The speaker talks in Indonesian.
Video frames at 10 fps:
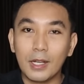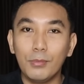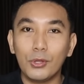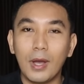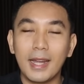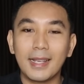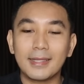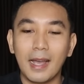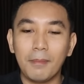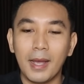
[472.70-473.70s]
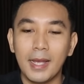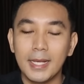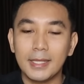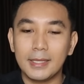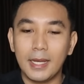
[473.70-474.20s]
kebutuhan yang sama.
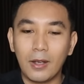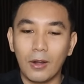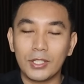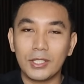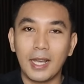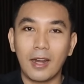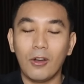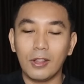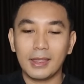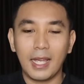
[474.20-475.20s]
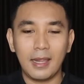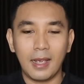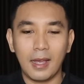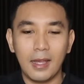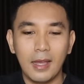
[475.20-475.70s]
Jadi kalau secara
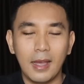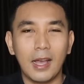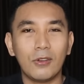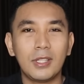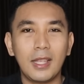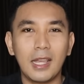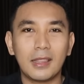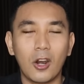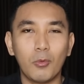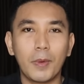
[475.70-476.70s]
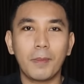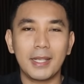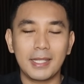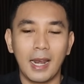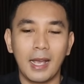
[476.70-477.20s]
kontennya, aku sih tidak terlalu
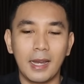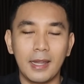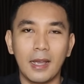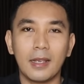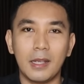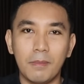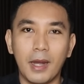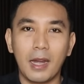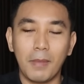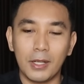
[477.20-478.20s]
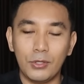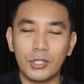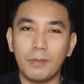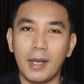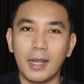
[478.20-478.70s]
mempermasalahkan ya Gibran maju
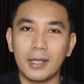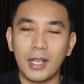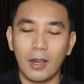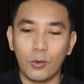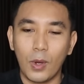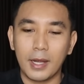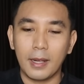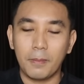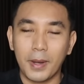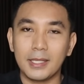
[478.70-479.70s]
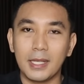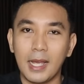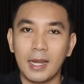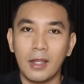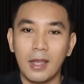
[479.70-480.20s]
sebagai calon wakil
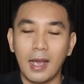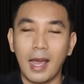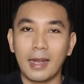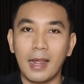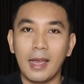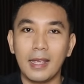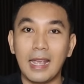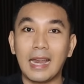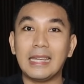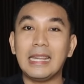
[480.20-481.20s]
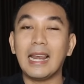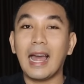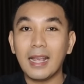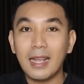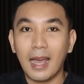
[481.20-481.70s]
presiden karena yang
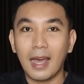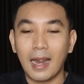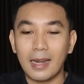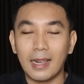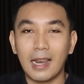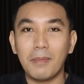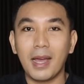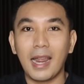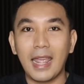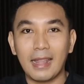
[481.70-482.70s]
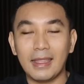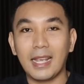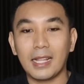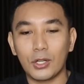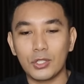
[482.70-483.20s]
dilanggar adalah mengenai
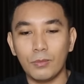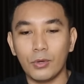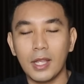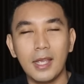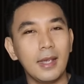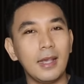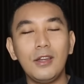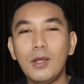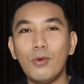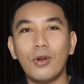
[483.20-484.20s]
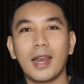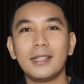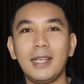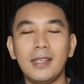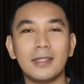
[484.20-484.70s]
etika tersebut. Ini
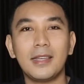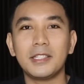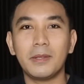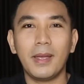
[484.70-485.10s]
demokrasi aja dan